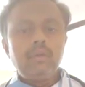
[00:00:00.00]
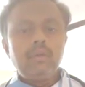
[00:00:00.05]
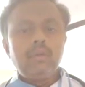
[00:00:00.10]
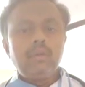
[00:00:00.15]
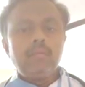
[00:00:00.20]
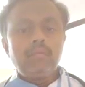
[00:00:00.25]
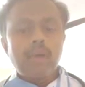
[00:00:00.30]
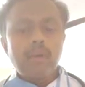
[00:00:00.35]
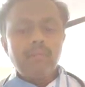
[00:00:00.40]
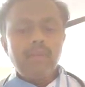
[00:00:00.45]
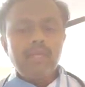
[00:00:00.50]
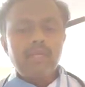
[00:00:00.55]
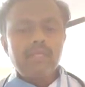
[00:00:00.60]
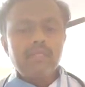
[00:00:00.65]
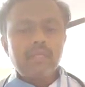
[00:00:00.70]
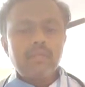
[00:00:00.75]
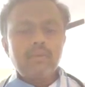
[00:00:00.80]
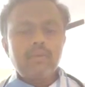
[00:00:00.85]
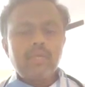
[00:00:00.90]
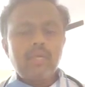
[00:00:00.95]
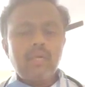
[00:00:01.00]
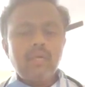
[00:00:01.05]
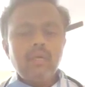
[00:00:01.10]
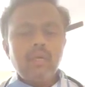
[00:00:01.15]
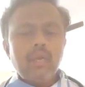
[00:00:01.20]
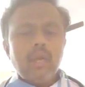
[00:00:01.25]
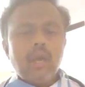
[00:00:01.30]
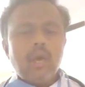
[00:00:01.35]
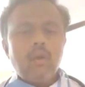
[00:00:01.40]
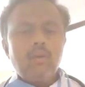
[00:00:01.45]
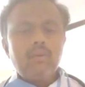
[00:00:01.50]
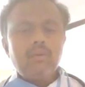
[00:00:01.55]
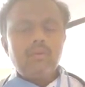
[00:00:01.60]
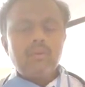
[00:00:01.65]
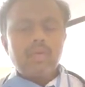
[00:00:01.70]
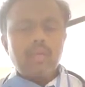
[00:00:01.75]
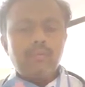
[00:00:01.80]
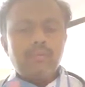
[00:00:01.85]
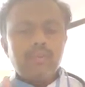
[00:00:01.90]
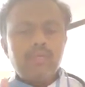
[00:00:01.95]
పబ్లిక్ అందరు కూడా అవును
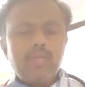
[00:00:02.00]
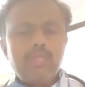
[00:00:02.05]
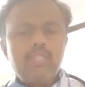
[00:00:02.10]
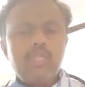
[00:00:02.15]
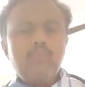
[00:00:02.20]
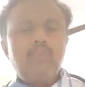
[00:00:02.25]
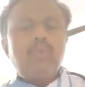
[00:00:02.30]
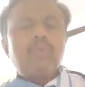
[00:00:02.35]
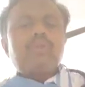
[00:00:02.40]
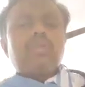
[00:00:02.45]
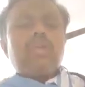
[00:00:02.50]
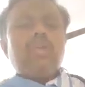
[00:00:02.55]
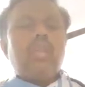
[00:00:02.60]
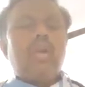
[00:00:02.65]
రేపొద్దున జబ్బు వస్తే ఎలాగ